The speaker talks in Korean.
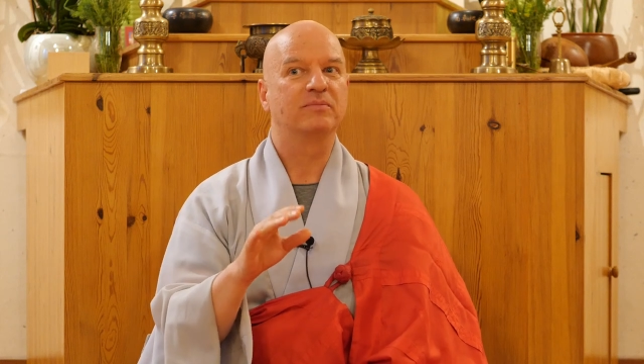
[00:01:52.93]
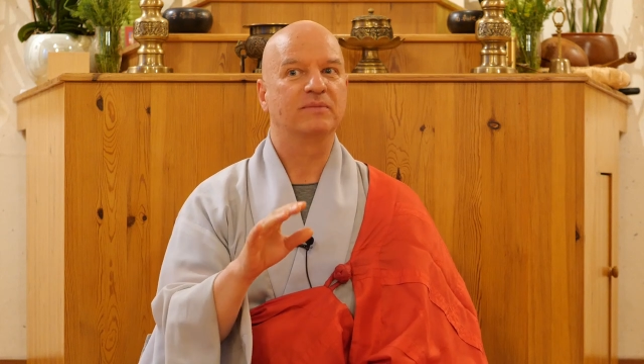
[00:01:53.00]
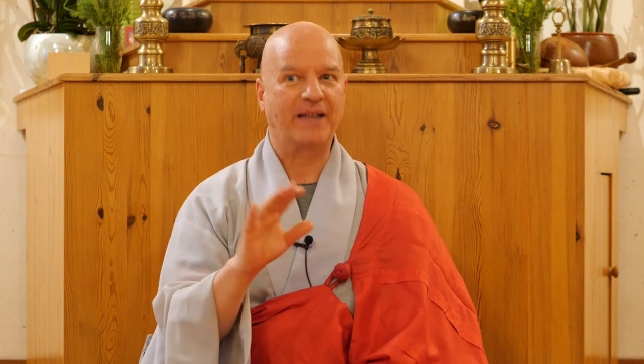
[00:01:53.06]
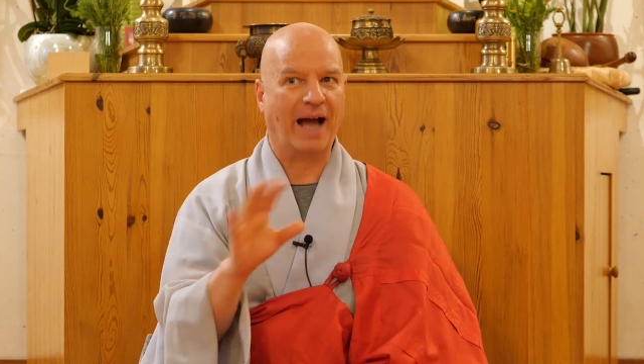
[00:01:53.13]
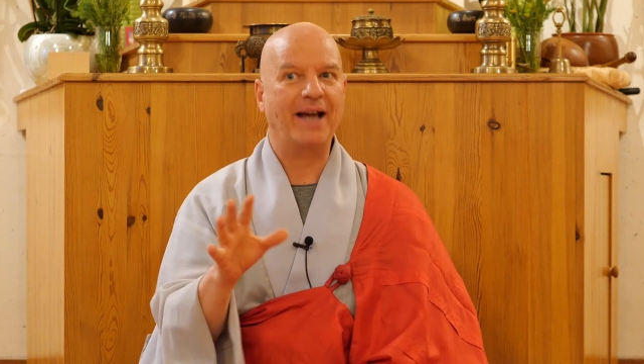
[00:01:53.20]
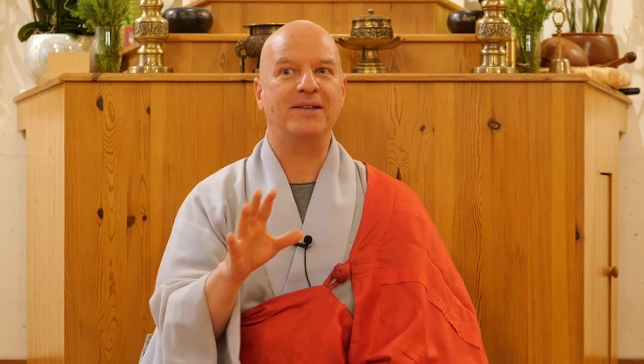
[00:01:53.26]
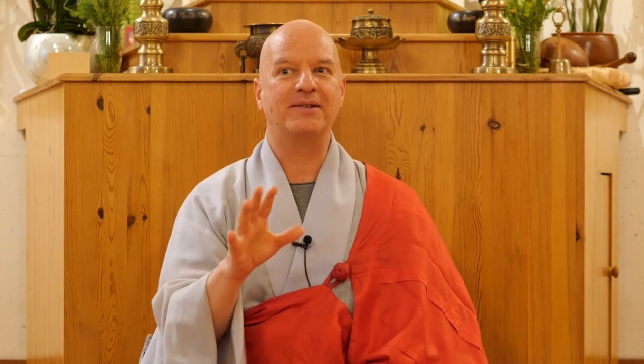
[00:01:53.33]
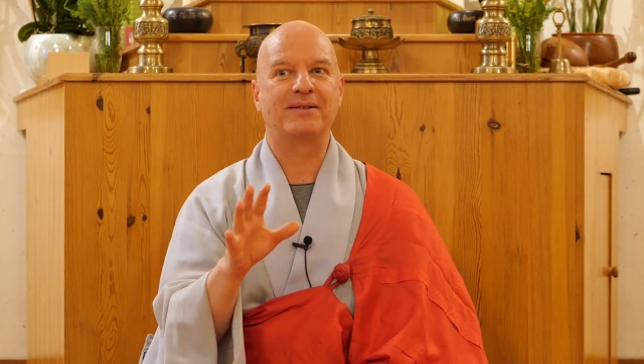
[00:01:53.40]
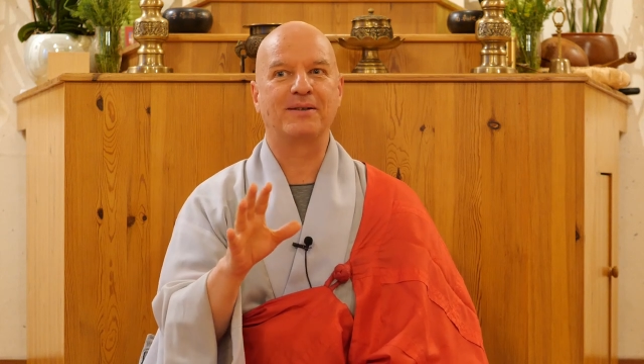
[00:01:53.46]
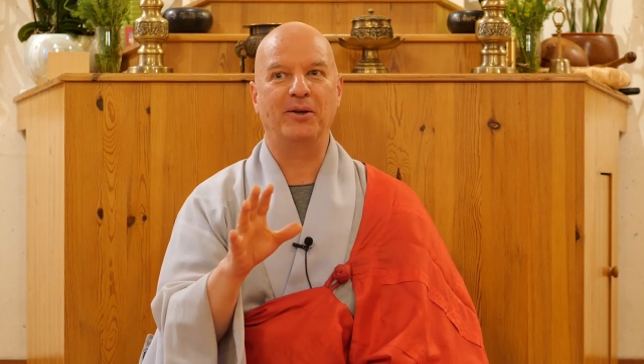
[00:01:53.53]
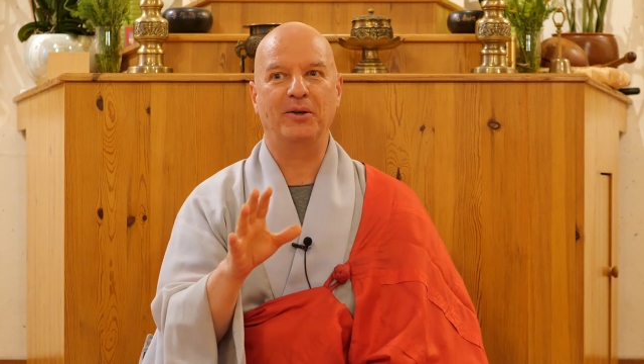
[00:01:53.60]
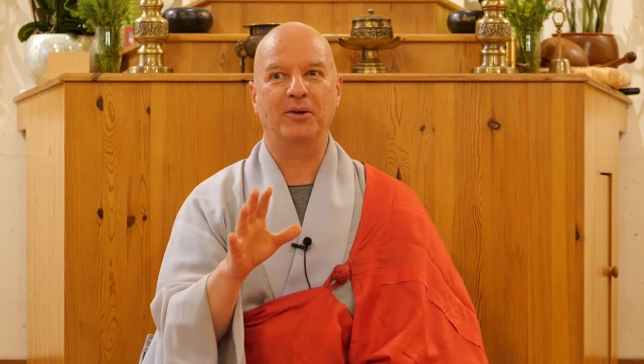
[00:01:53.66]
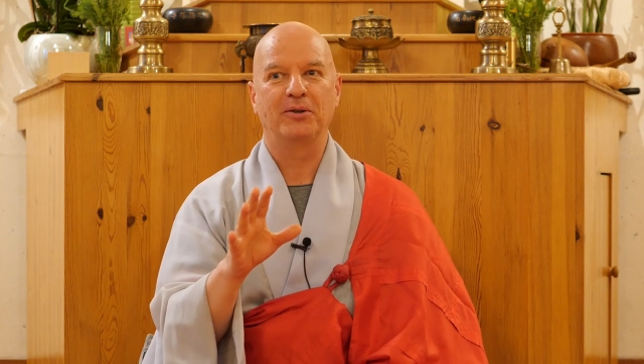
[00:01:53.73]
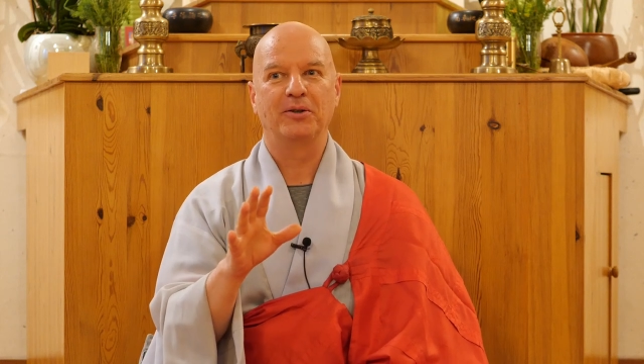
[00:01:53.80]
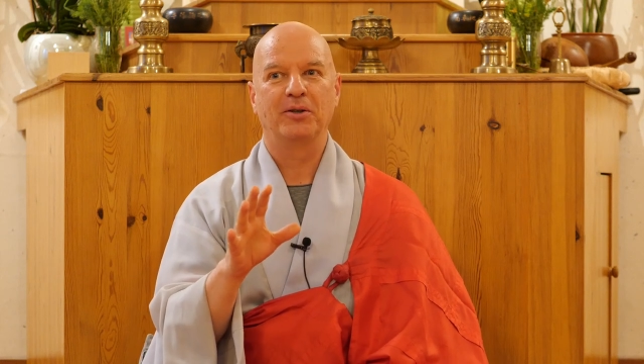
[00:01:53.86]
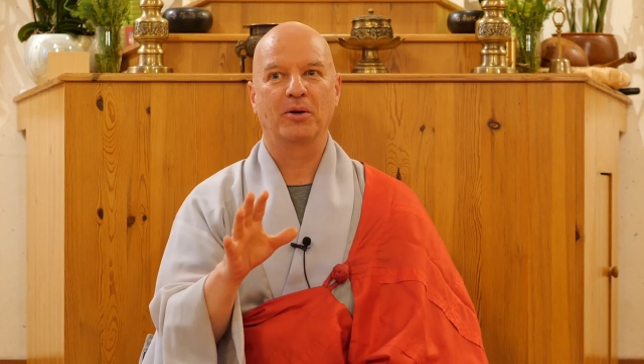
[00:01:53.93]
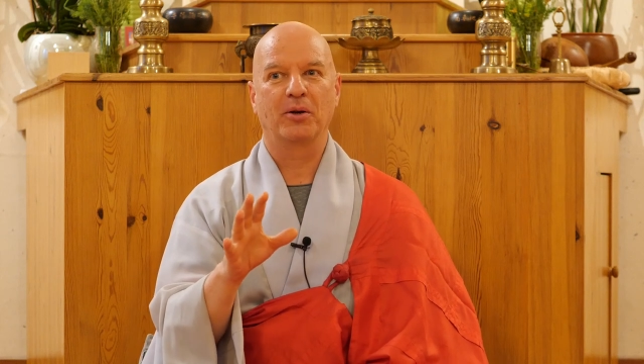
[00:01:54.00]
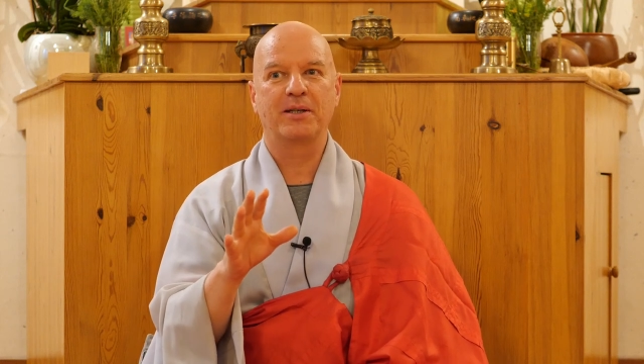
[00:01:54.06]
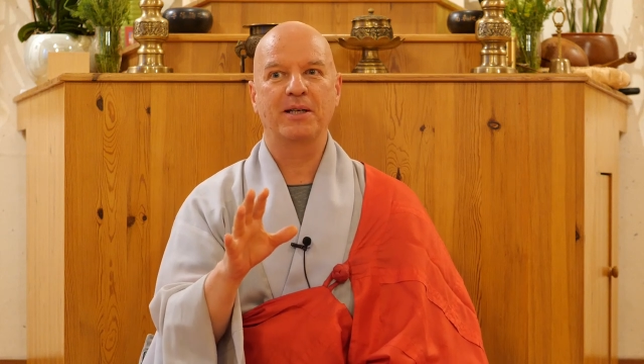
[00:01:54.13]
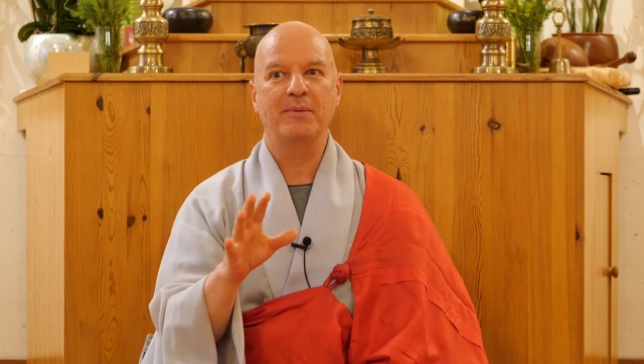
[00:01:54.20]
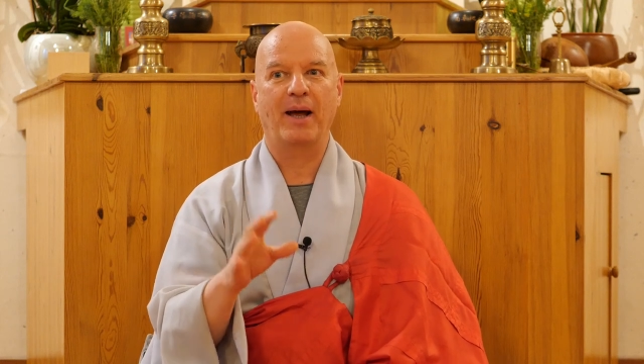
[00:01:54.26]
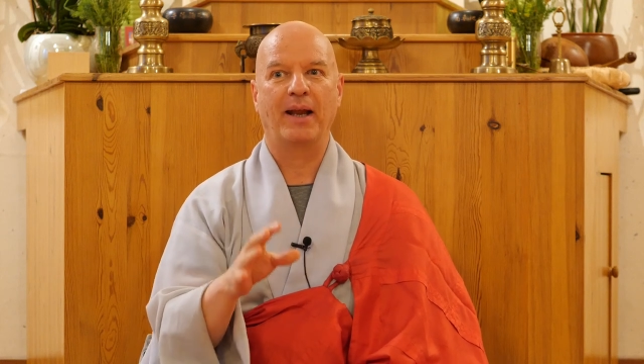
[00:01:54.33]
다 있어요.
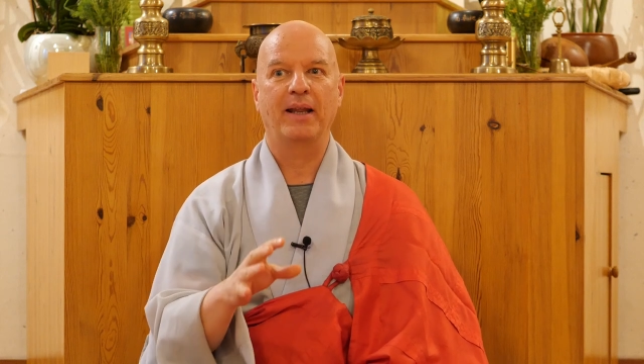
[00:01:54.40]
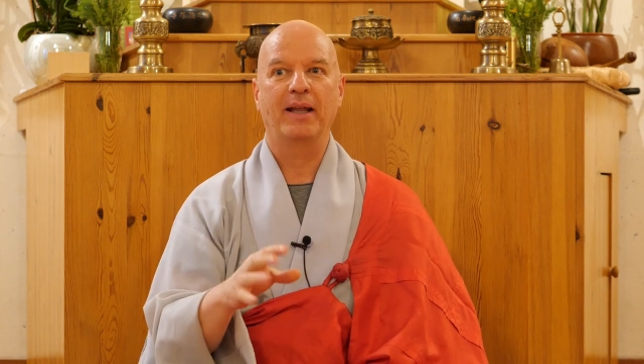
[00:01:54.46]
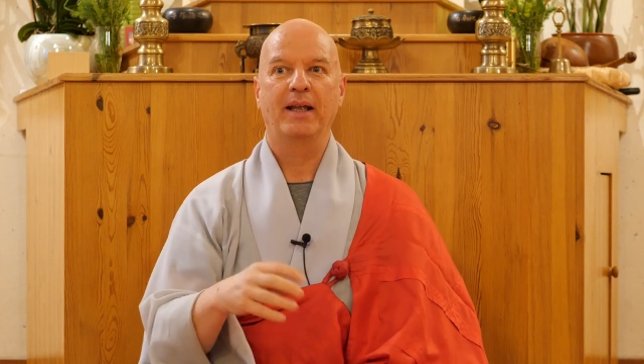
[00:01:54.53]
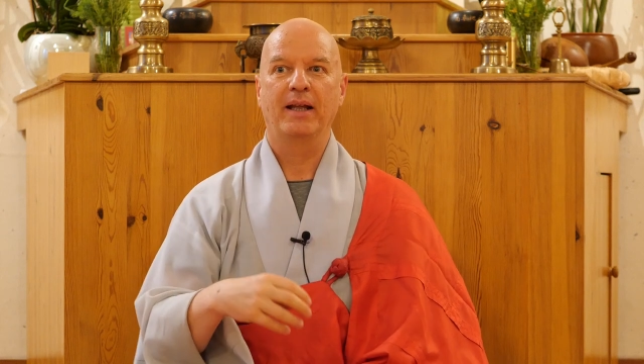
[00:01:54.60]
그렇지만